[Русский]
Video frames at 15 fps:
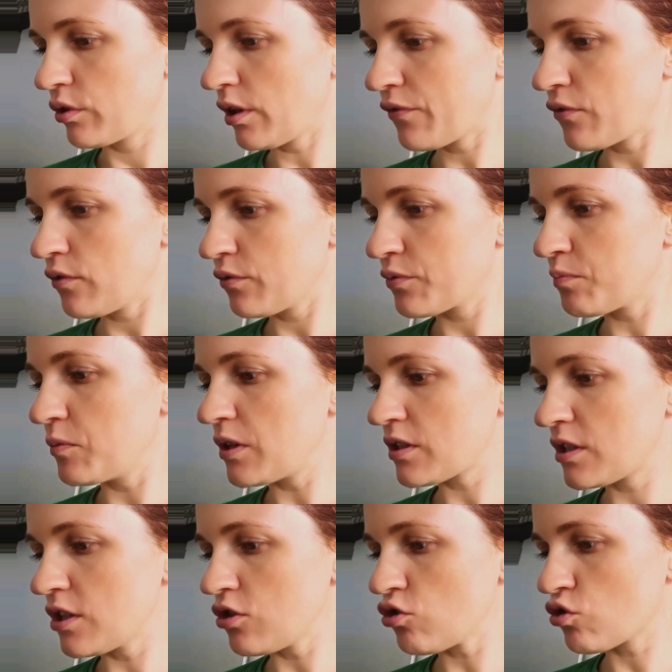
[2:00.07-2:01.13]
Я, мне
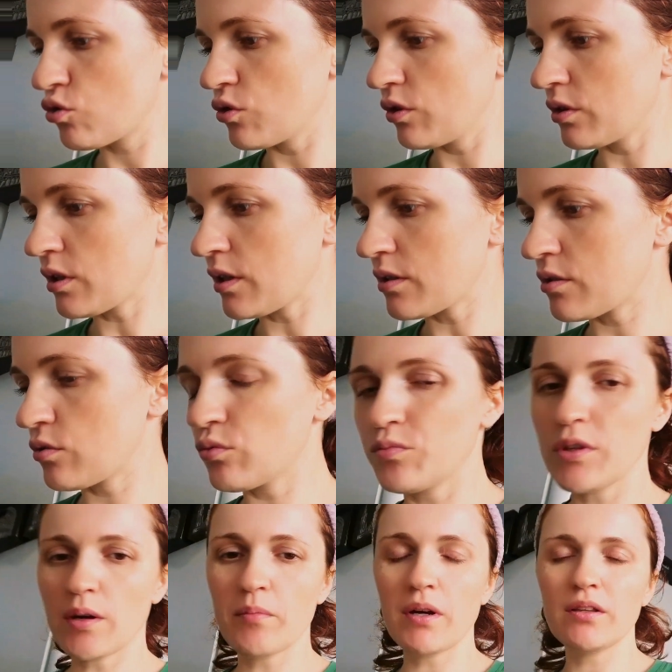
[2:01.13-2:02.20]
знаете, что не нравится? У
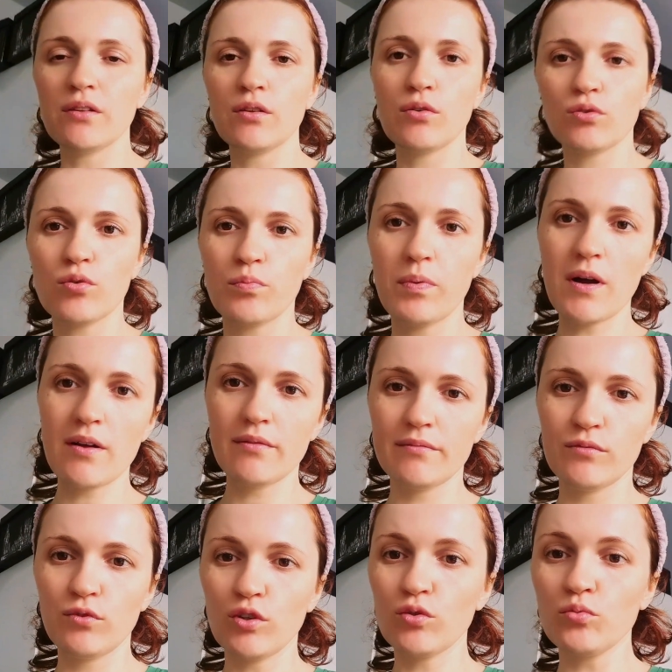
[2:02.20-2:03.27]
меня манная крупа,
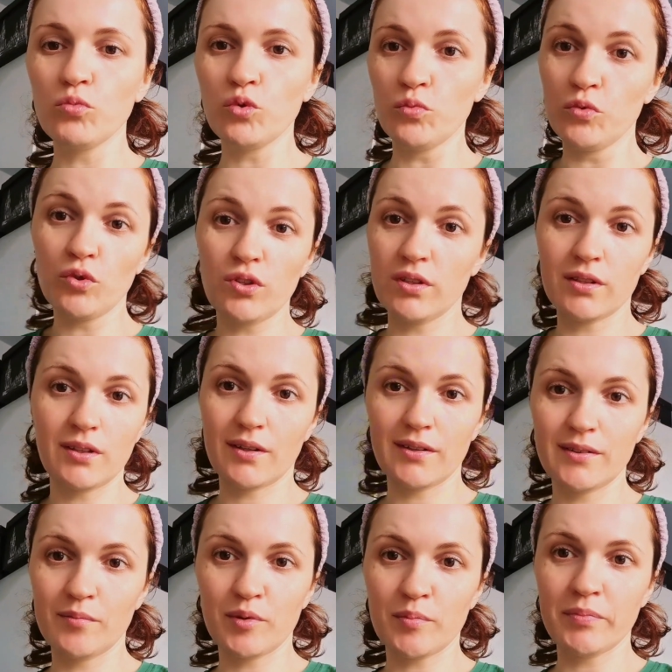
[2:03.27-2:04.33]
но я думаю, у многих так
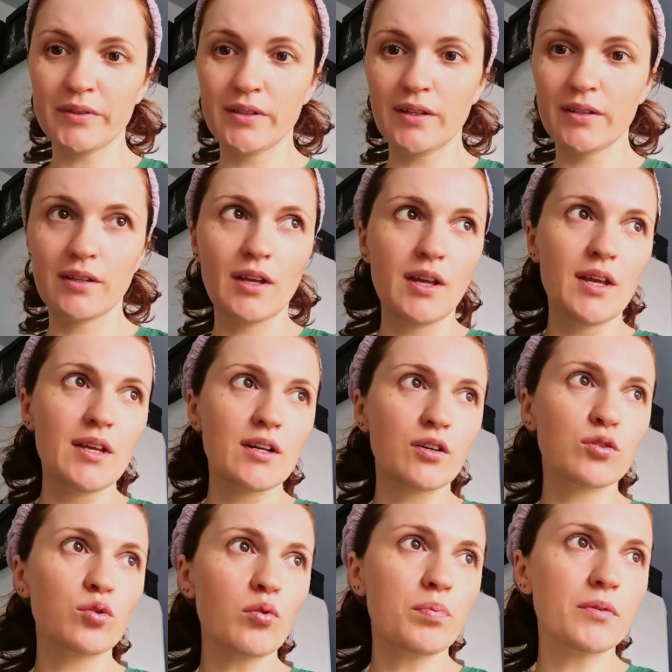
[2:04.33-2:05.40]
она пропадает.
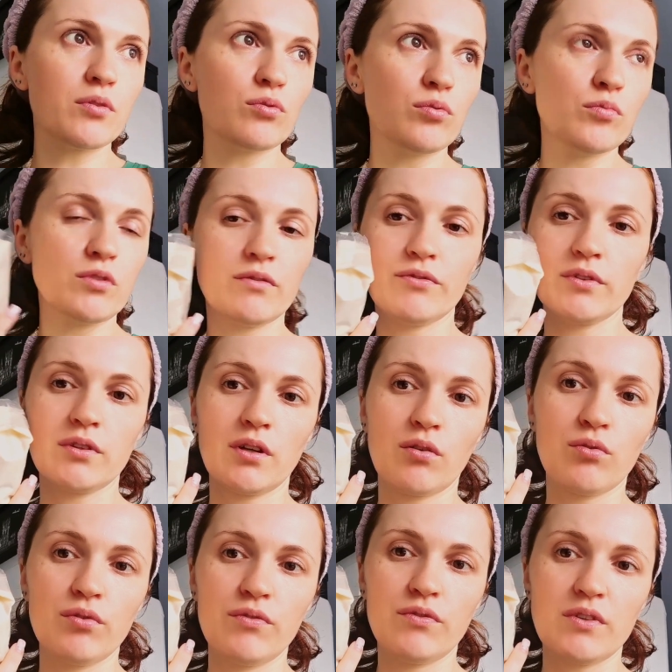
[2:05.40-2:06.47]
Кто придумал вот
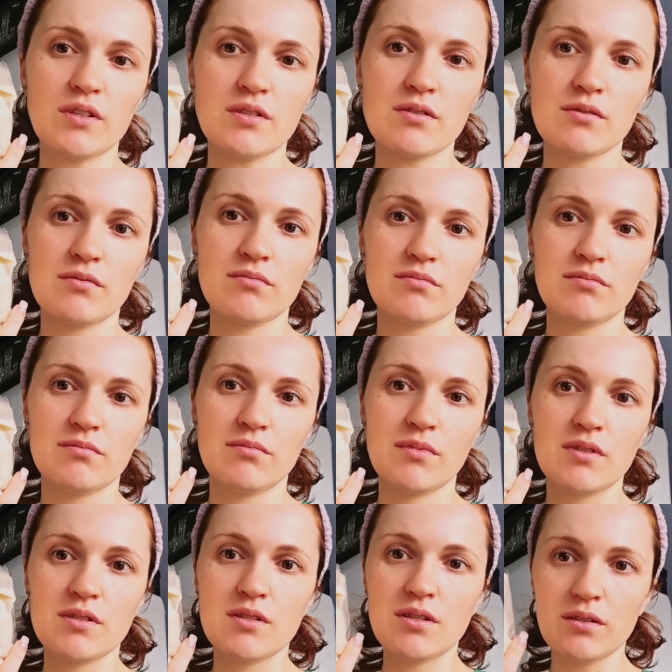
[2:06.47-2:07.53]
такой вес?
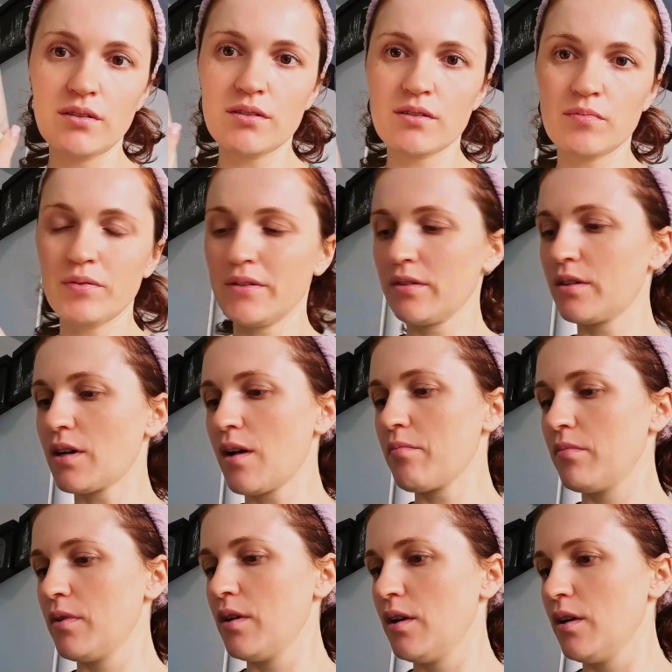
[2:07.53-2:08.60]
Сделайте, блин,
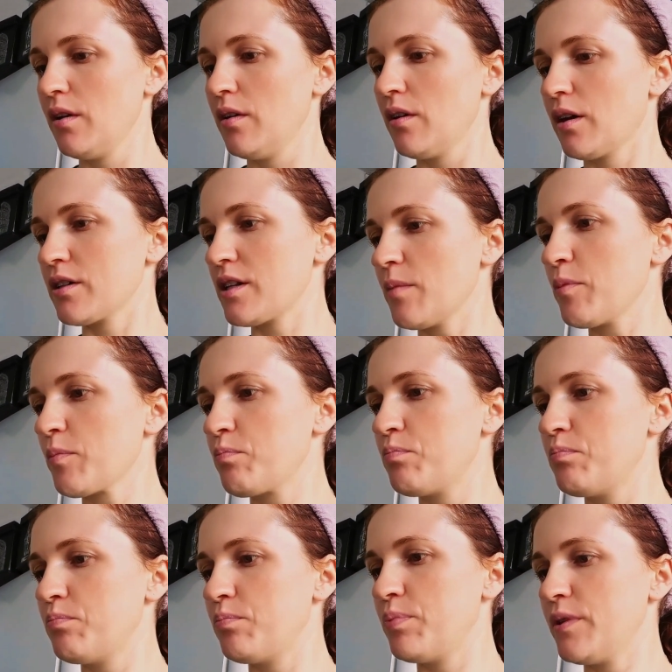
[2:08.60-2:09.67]
грамм хотя бы
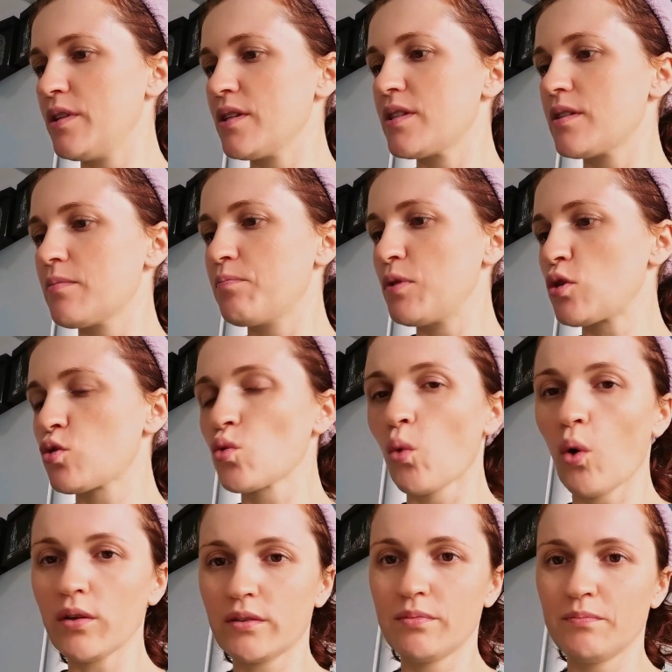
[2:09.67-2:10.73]
50,
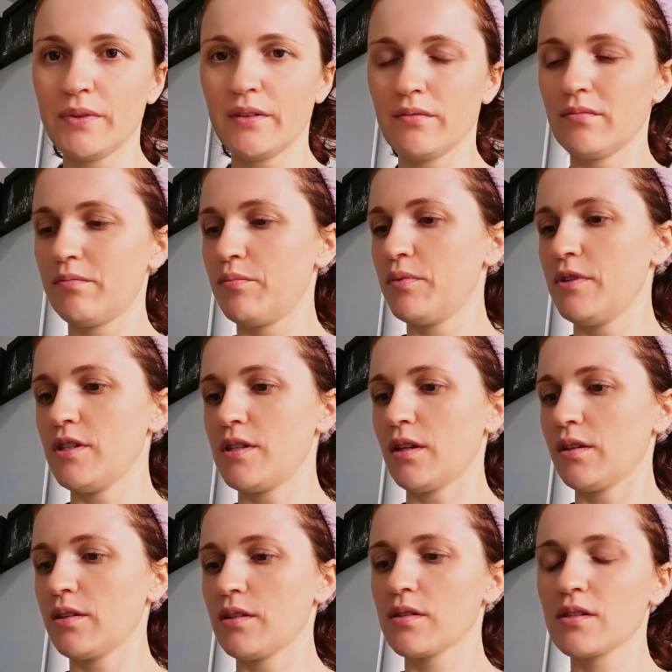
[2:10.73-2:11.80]
500, блин, 50
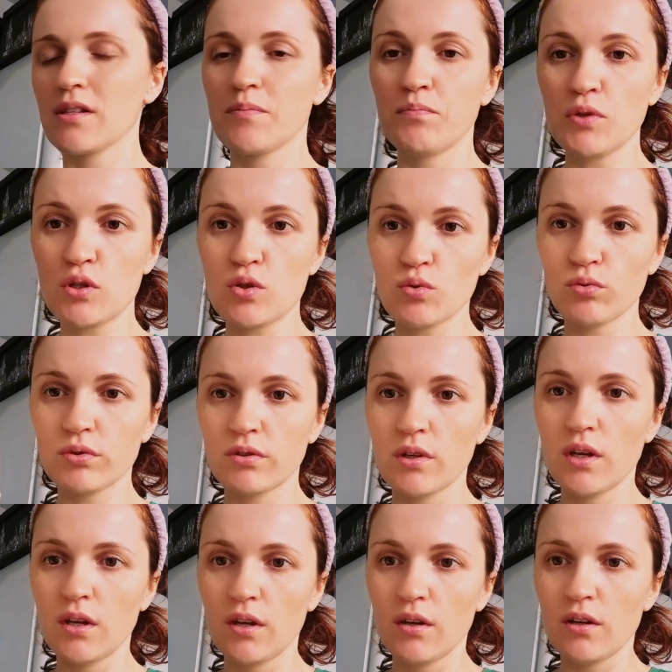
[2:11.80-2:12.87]
хотел сказать, 500.
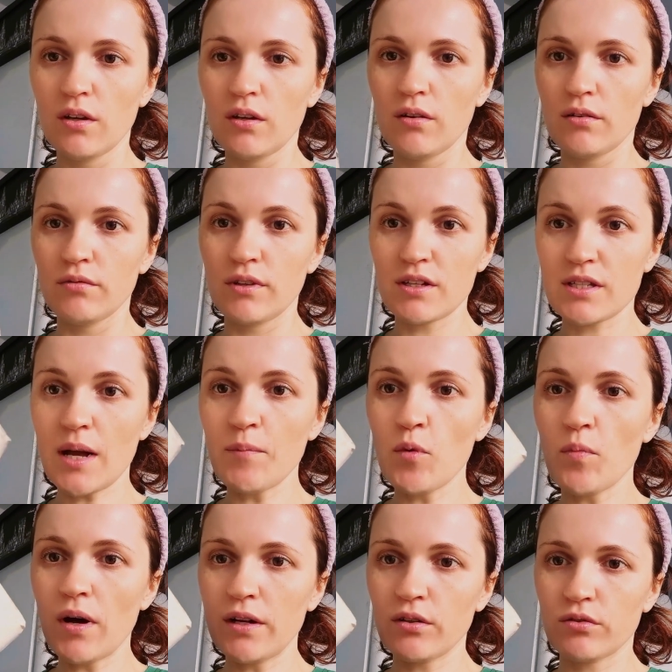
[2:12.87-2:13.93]
Я самую
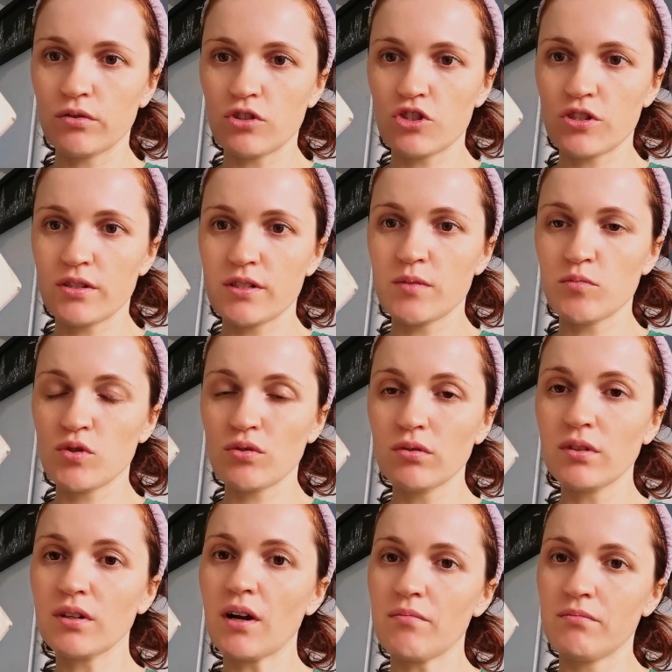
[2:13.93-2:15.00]
маленькую нашла, 700
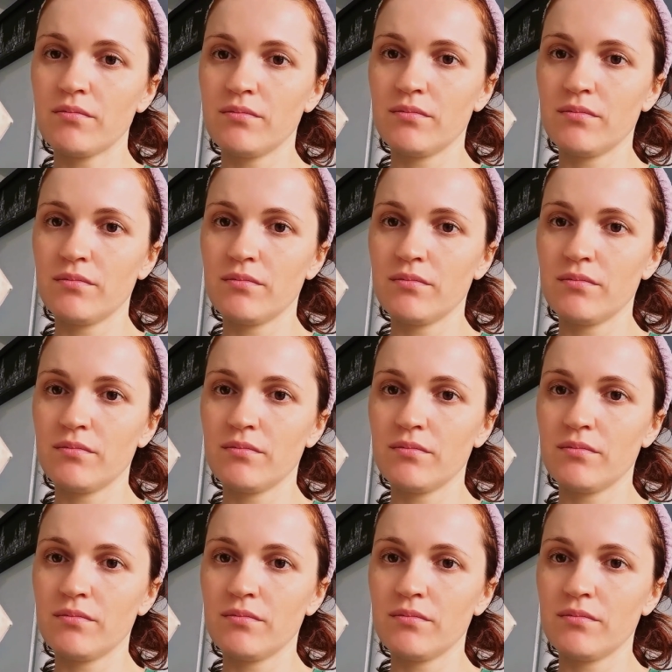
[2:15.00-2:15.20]
грамм.